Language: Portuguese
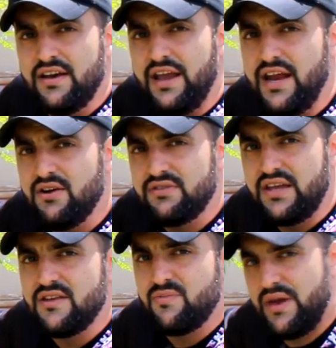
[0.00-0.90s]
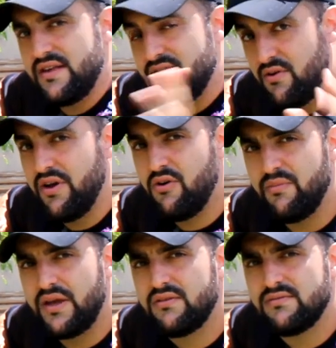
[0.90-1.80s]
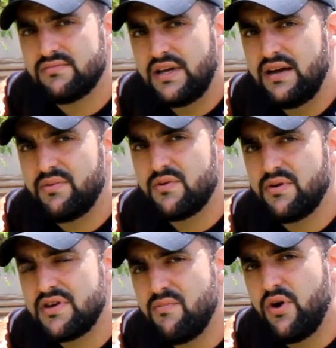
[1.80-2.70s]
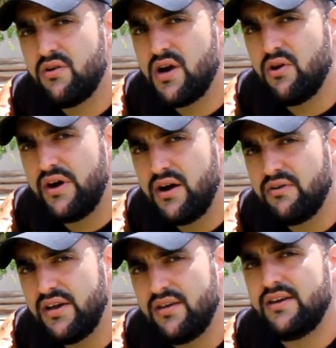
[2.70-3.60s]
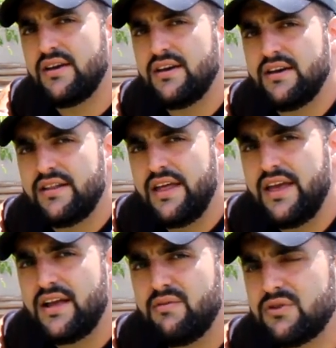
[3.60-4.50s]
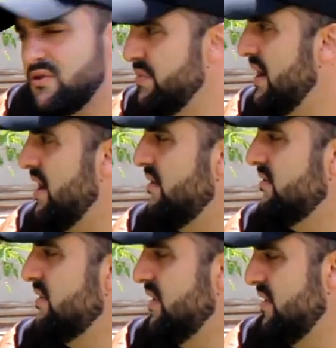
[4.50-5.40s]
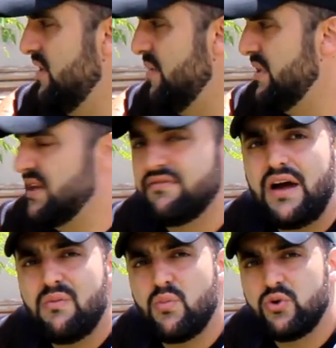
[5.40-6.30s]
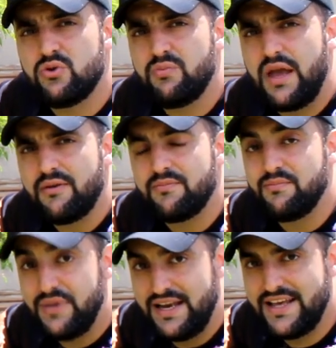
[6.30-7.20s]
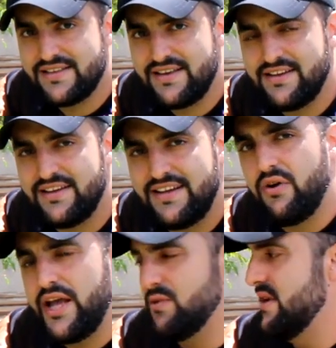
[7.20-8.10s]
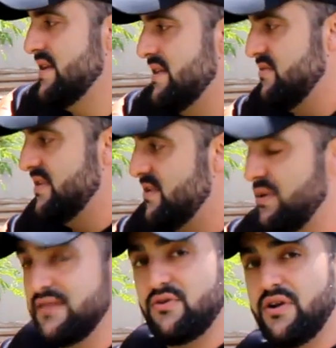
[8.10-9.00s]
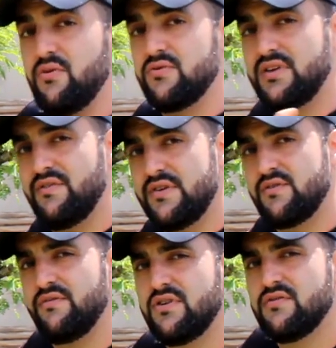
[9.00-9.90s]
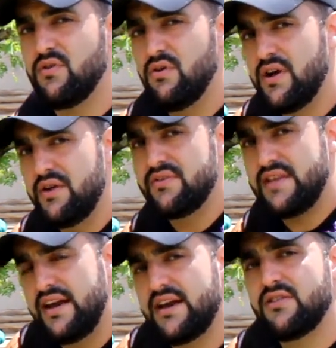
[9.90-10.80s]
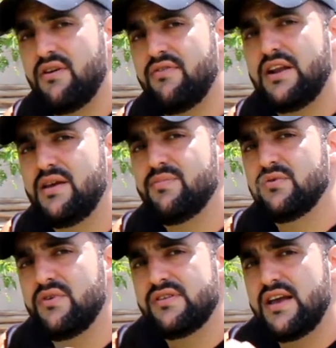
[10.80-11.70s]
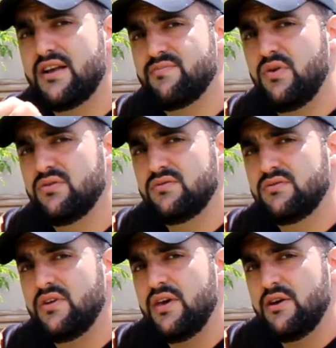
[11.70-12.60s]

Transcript: Quem não tem espécie, eu recomendo, tá? Principalmente quem mora no calorão aí, né? Em clima tropical, uma planta que vai muito bem. Beleza? Qualquer atualização dessas plantas que eu não consegui fazer um vídeo, eu vou colocar no Instagram, então é felipe com dois L's, ponto